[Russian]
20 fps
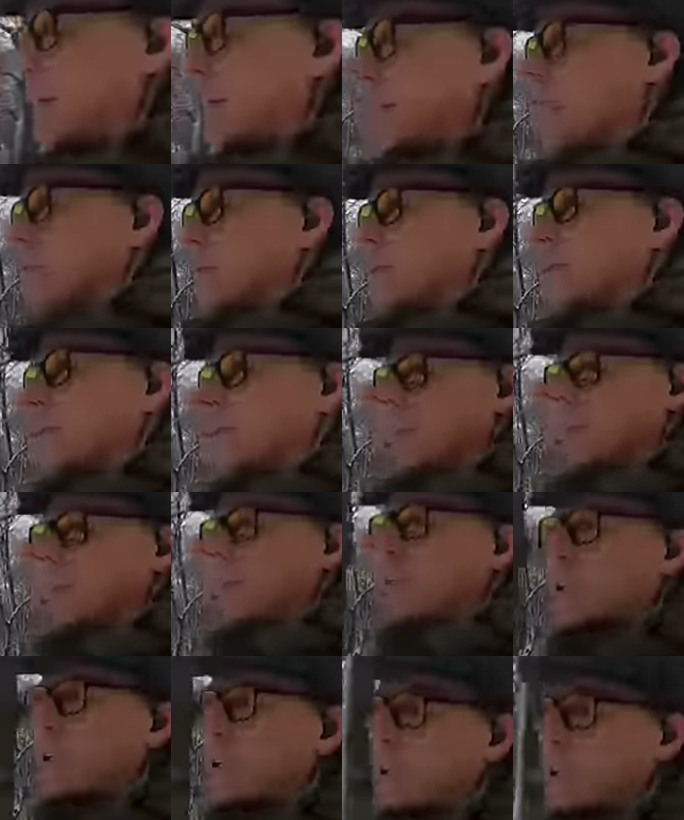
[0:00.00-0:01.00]
э,
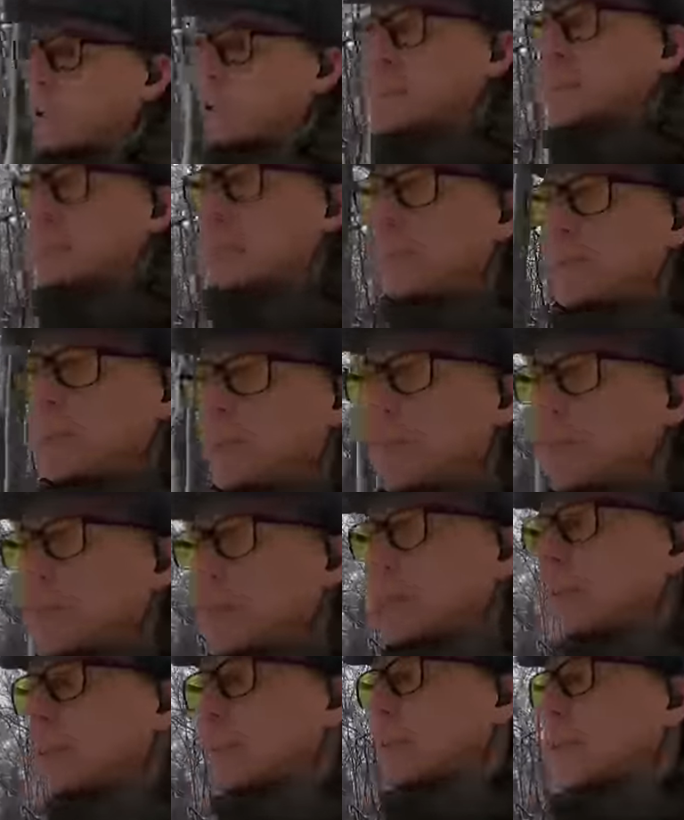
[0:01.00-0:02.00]
поскольку я здесь не местный
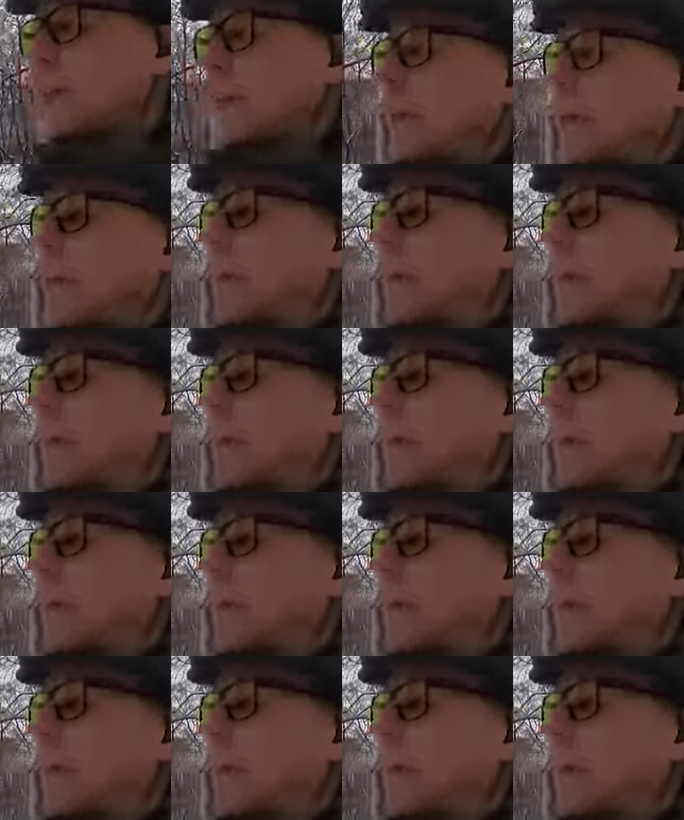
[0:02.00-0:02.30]
гид.